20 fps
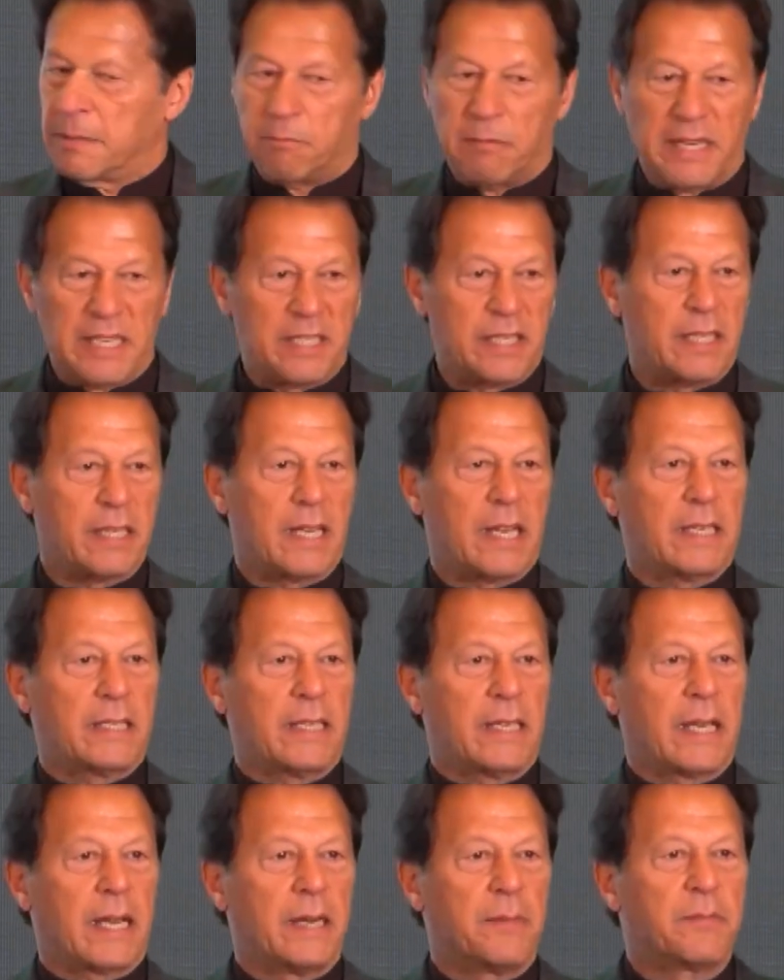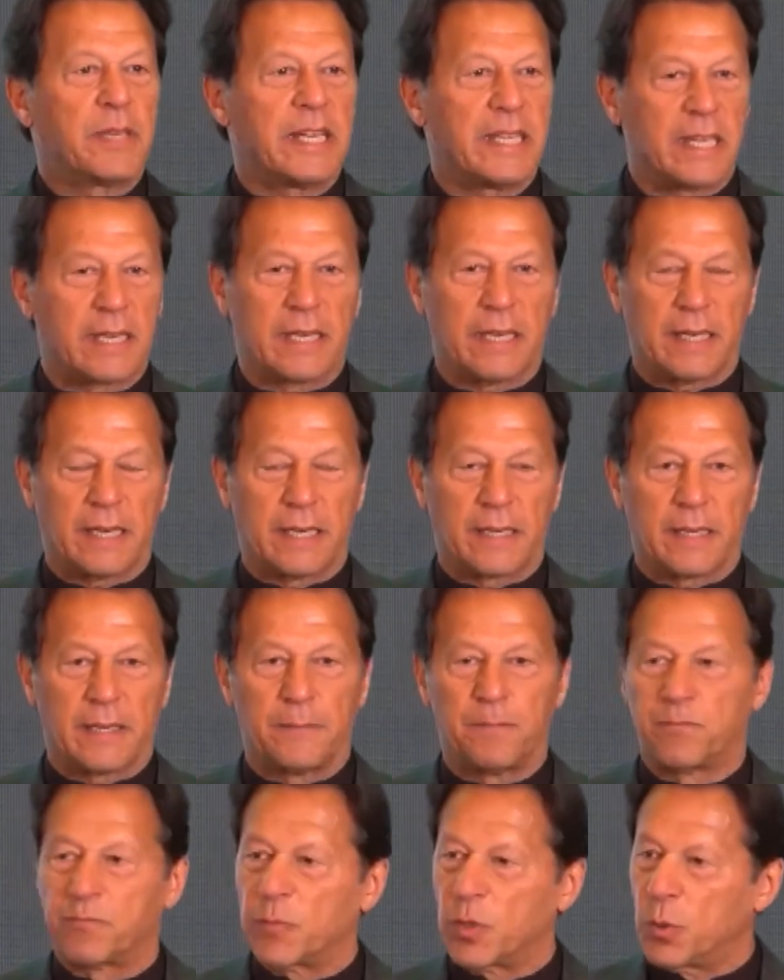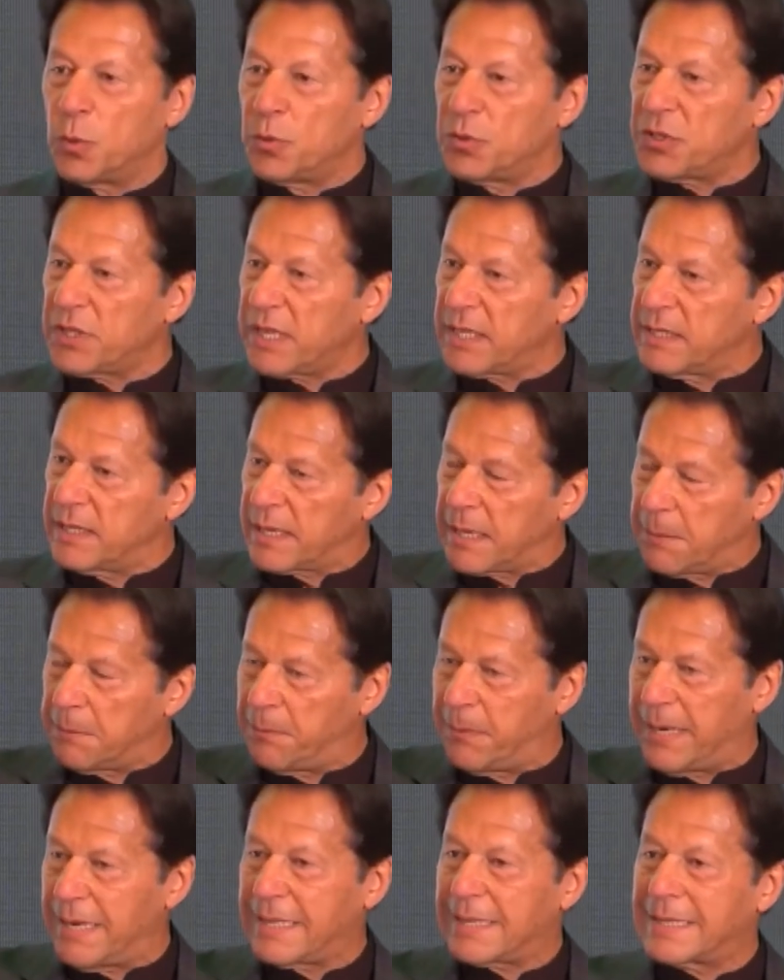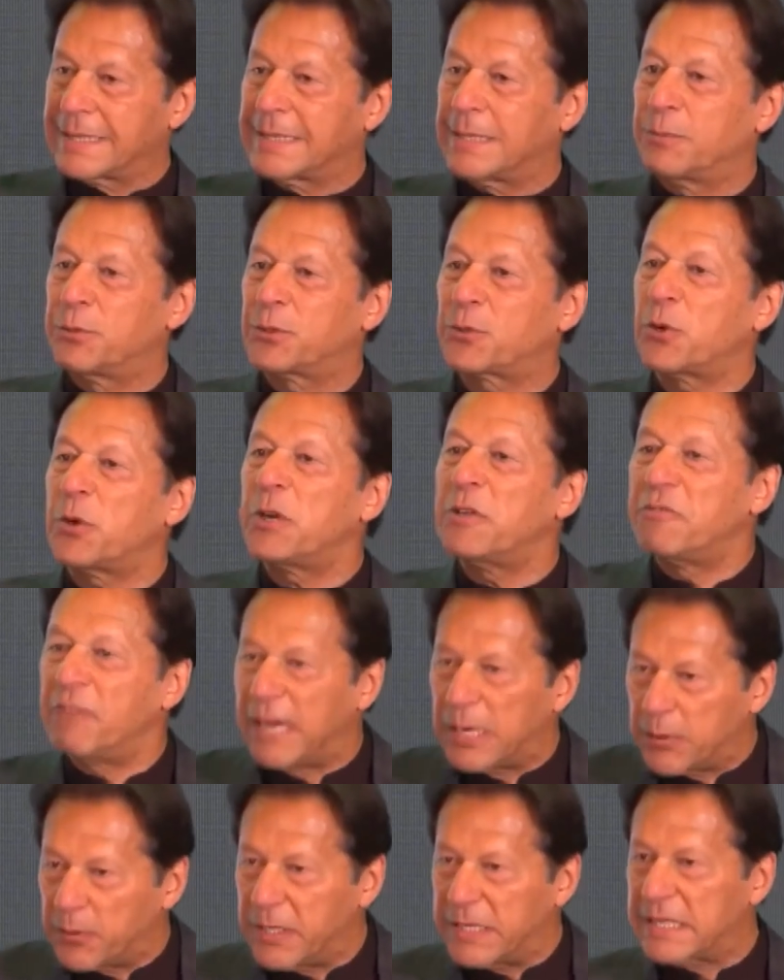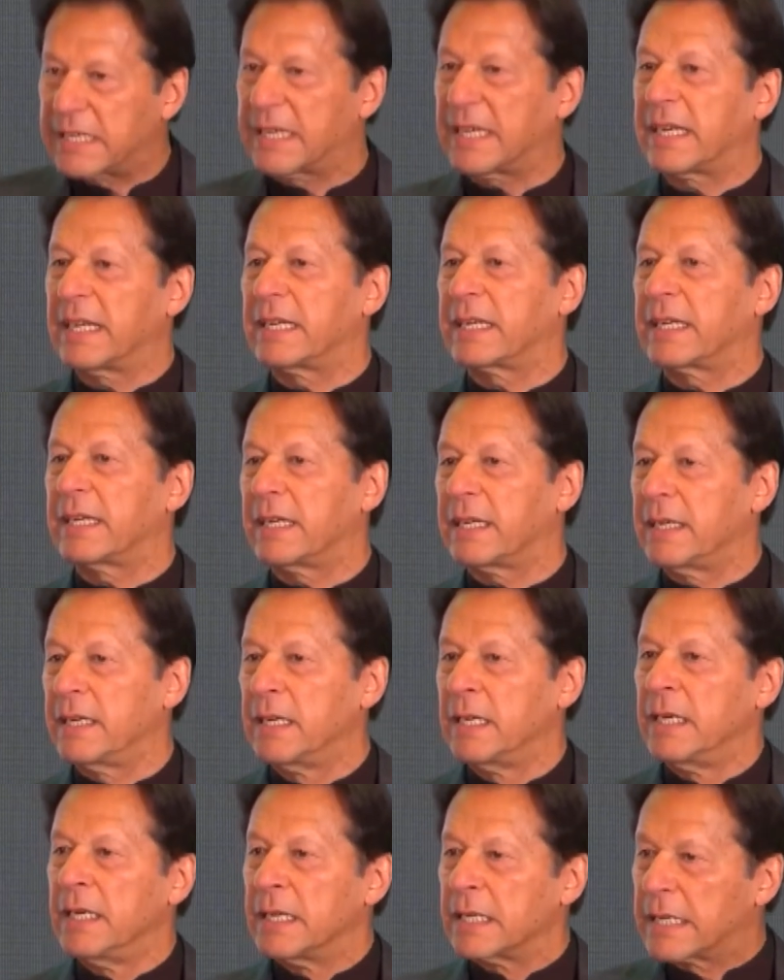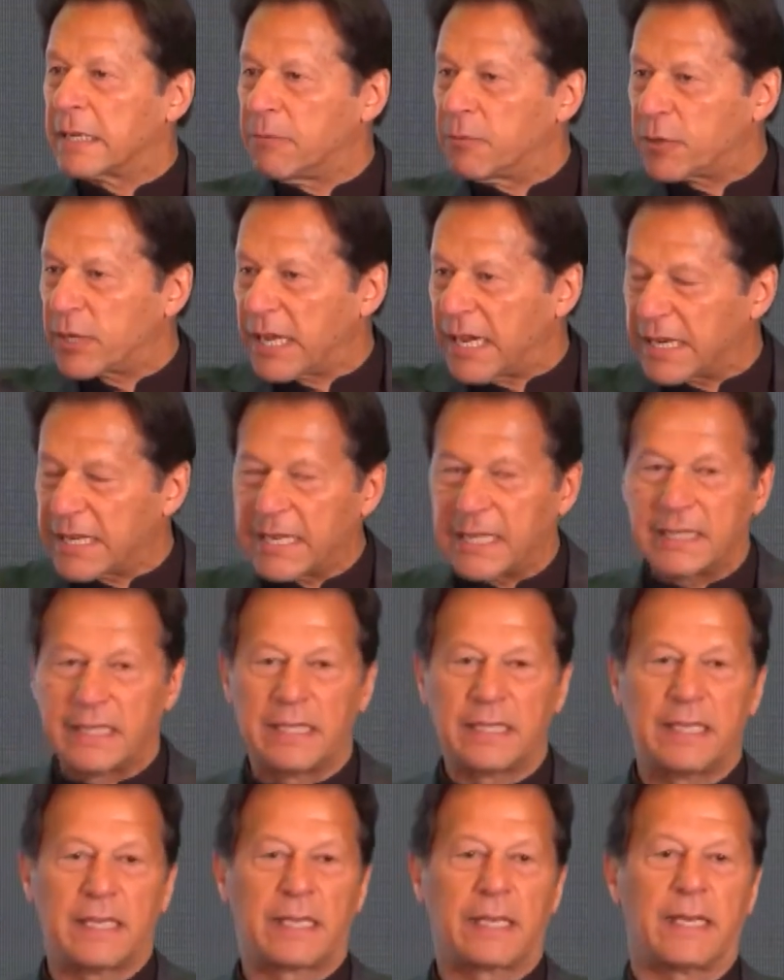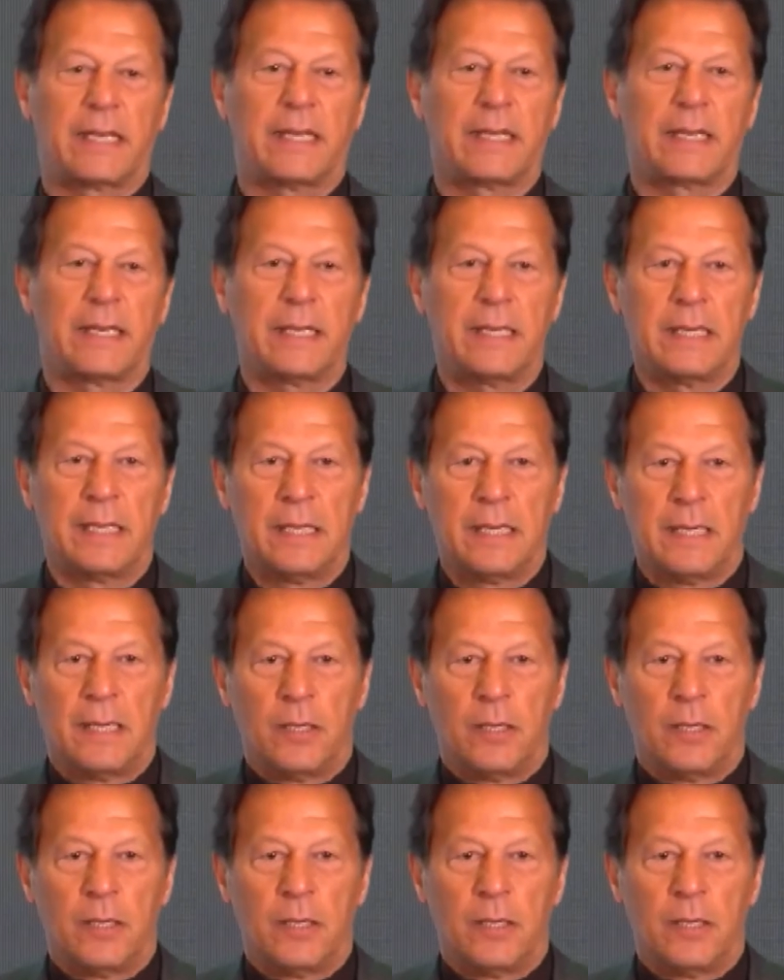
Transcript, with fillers: मिनिस्ट्री कहती है कि हम ये ये करेंगे उसके अंदर आप बैठ के जब उसको इवेल्युएट करेंगे कि वो क्या क्या चीज़ें करेंगे